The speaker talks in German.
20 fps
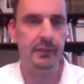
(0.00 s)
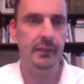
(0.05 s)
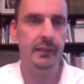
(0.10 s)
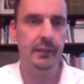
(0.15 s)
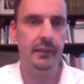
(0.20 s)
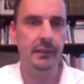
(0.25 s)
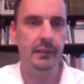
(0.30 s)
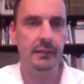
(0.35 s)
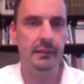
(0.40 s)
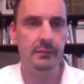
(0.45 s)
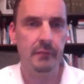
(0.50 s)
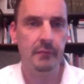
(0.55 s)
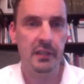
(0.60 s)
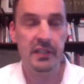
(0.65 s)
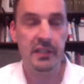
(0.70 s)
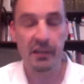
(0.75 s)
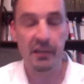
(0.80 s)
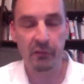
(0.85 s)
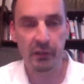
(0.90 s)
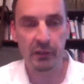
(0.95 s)
Äh,
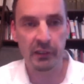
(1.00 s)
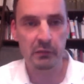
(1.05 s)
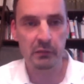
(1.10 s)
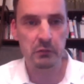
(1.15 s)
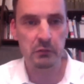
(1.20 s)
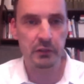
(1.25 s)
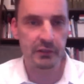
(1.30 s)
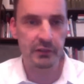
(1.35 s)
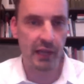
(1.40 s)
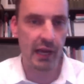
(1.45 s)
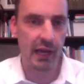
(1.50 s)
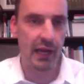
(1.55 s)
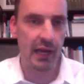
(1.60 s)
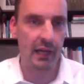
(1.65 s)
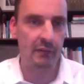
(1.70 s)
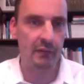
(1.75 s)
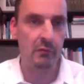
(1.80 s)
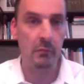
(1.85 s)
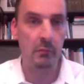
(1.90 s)
Chevron in den USA,